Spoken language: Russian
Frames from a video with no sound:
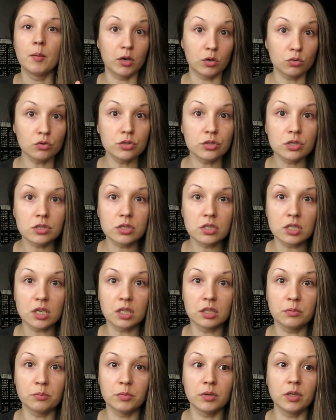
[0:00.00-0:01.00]

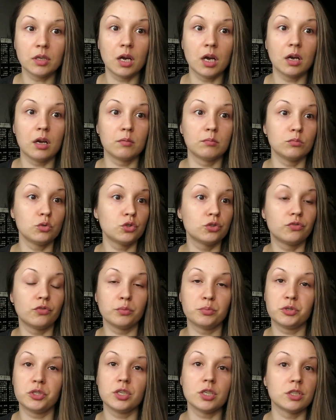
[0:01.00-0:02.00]
морозиться от меня, может
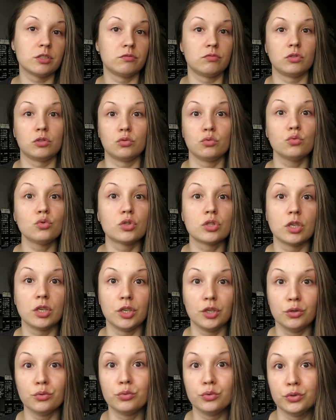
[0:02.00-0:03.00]
вообще развернуться
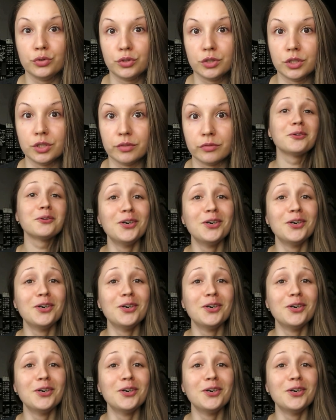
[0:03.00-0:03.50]
и уйти.